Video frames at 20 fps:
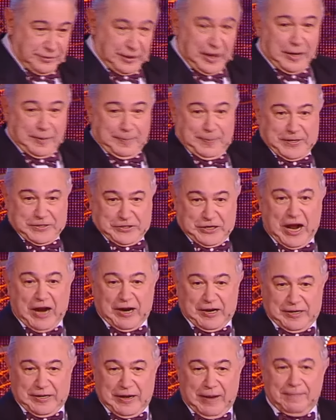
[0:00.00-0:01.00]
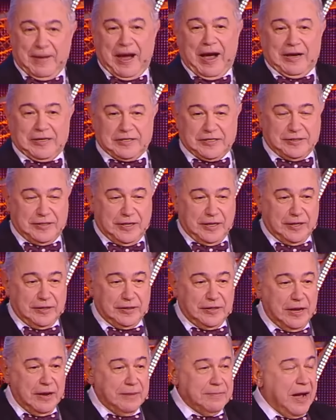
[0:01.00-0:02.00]
Ну так пожар на масле.
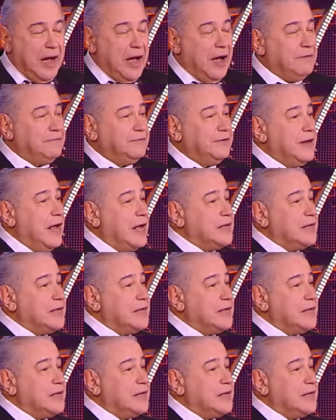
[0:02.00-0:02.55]
Нема в